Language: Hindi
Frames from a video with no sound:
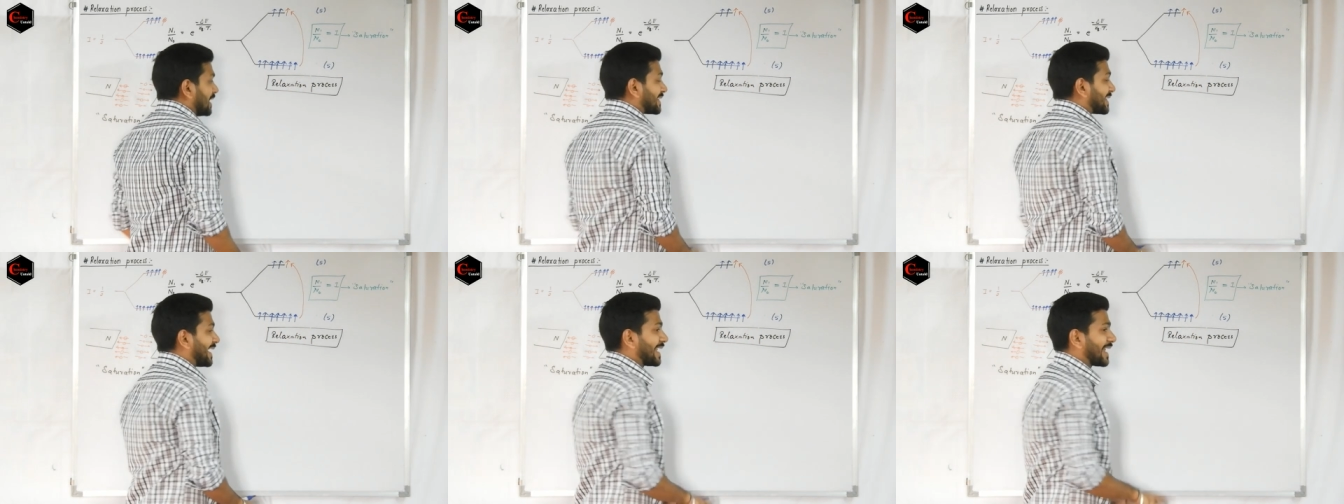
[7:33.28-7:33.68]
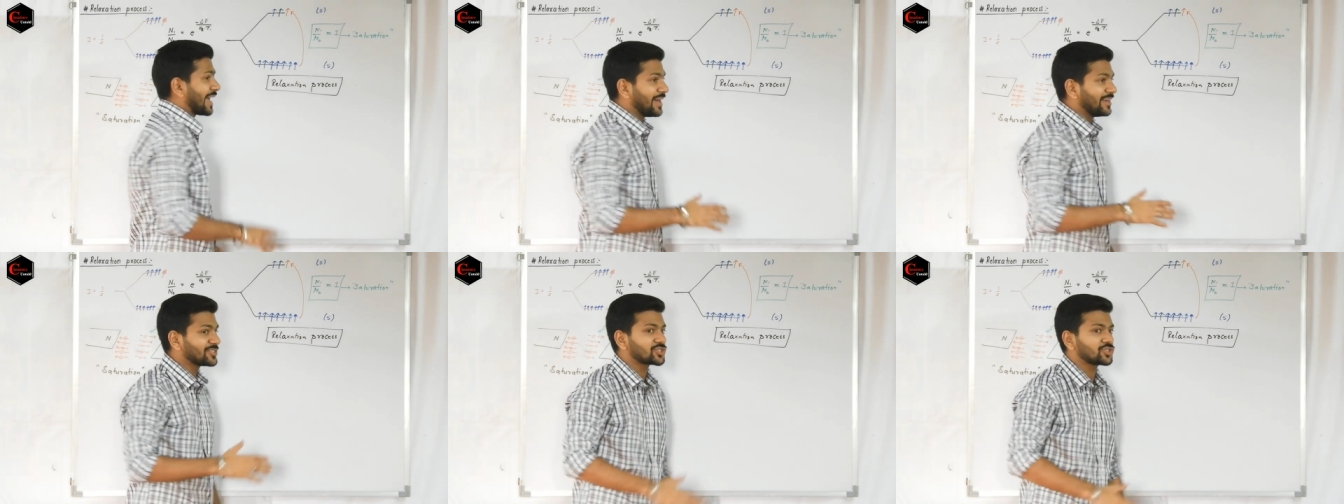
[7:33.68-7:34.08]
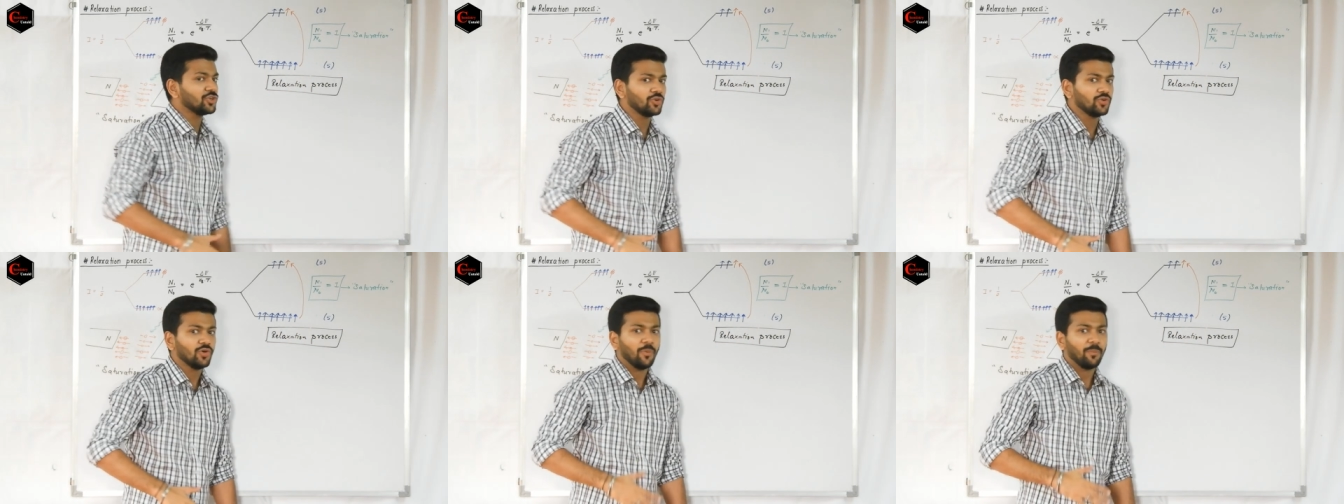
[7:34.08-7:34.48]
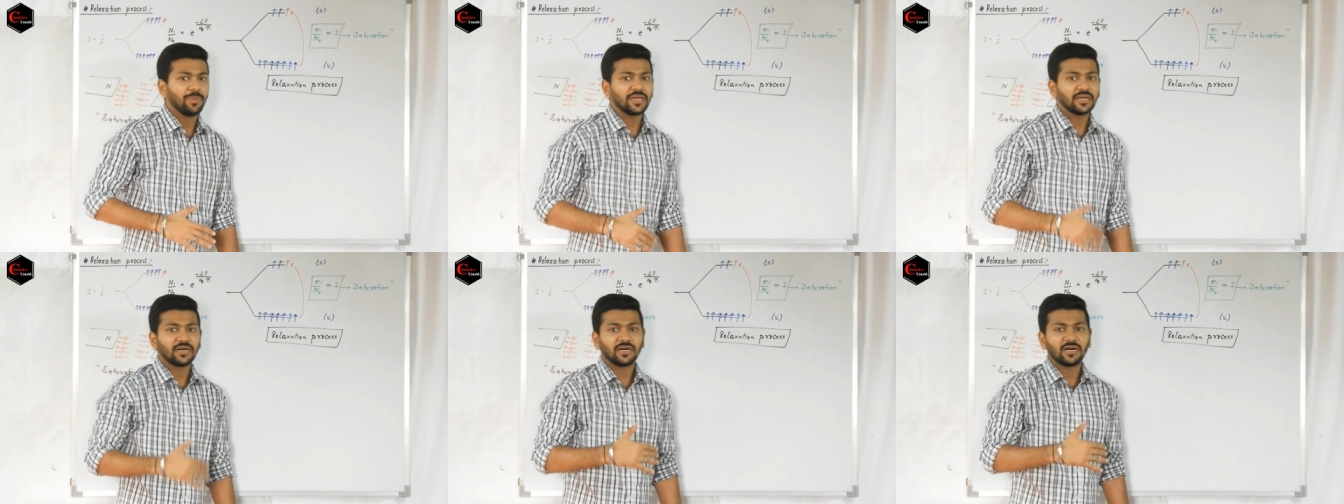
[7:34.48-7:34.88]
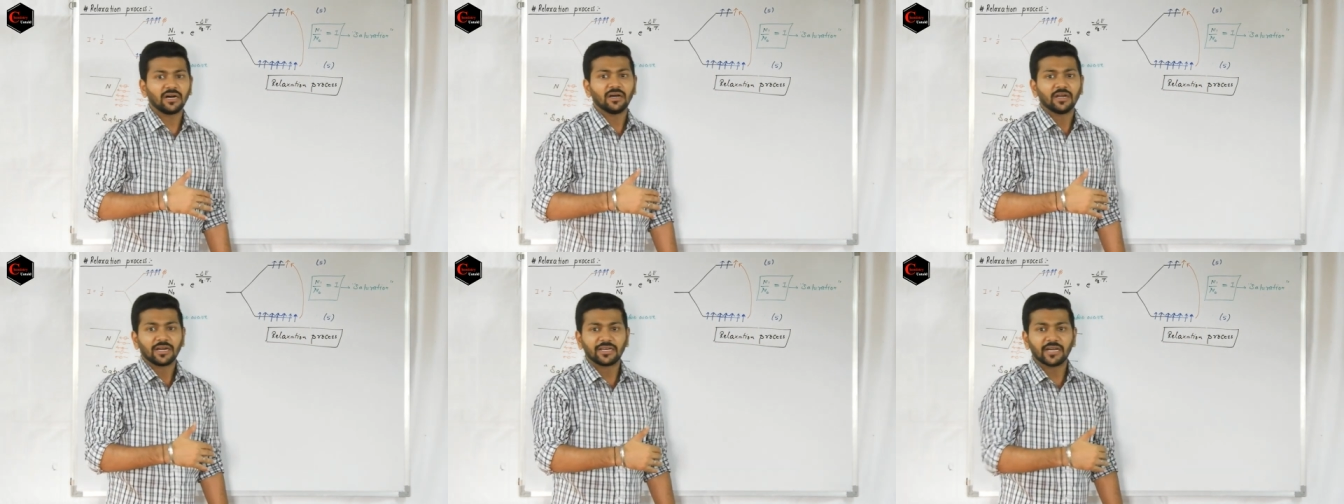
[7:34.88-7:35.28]
देर हैज़ टू बी अ
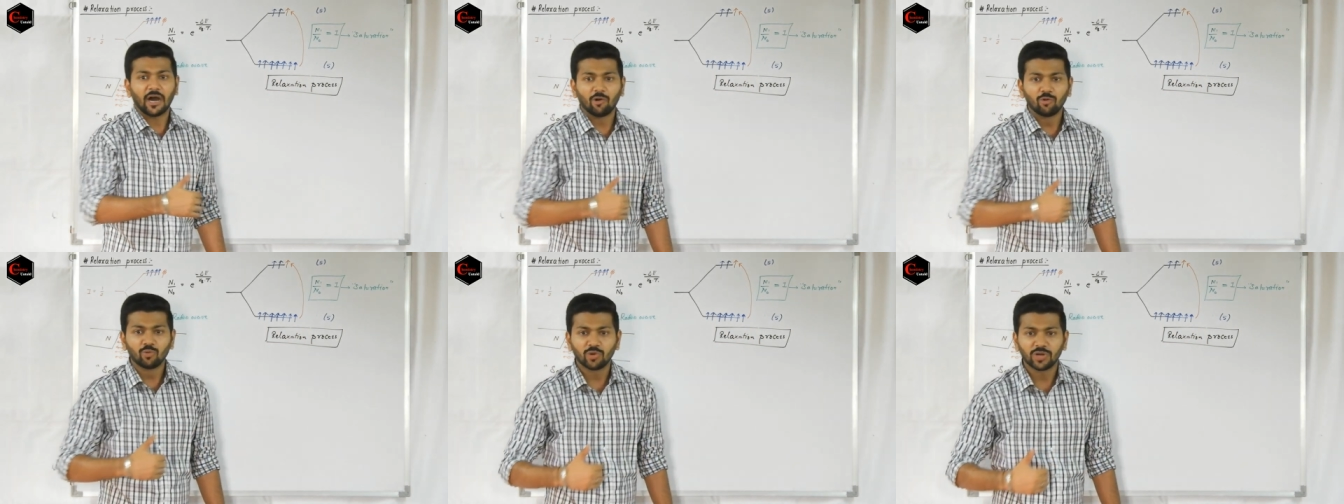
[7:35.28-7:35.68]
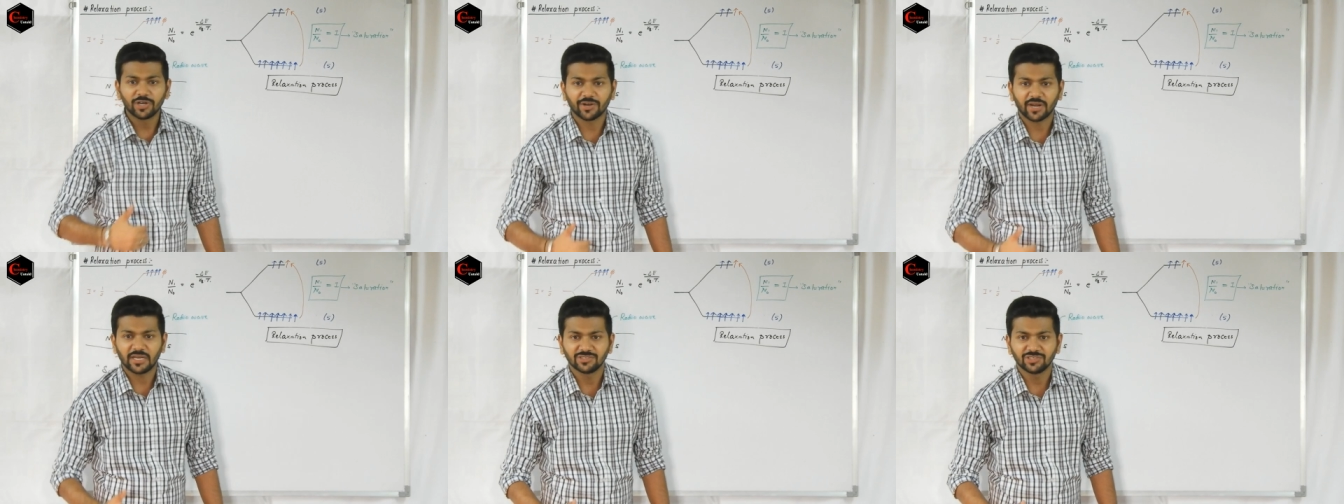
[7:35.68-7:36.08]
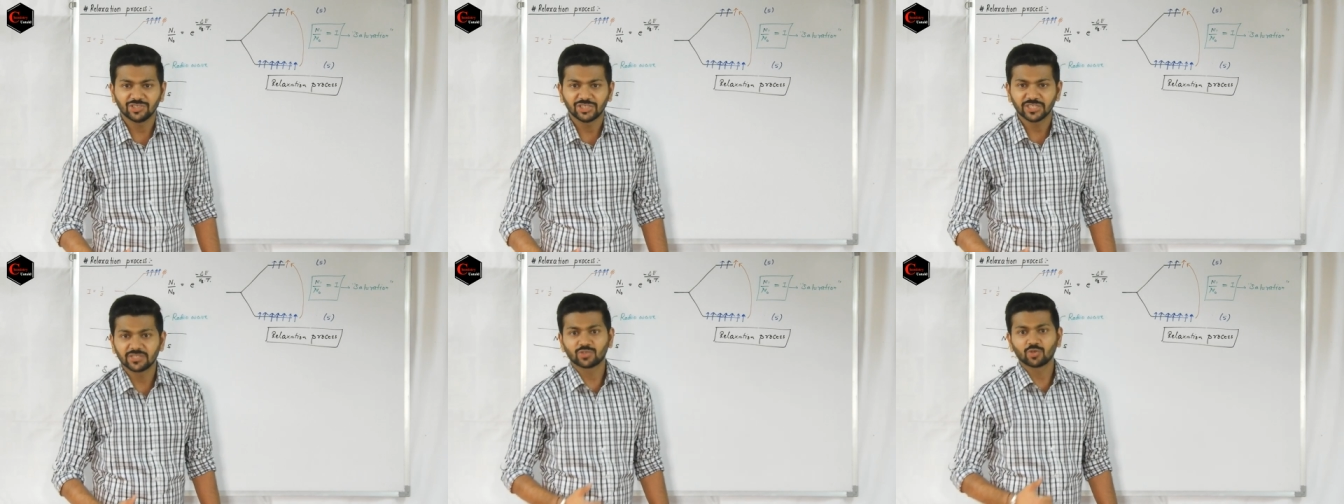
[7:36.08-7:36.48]
डाउनवर्ड ट्रांजिशन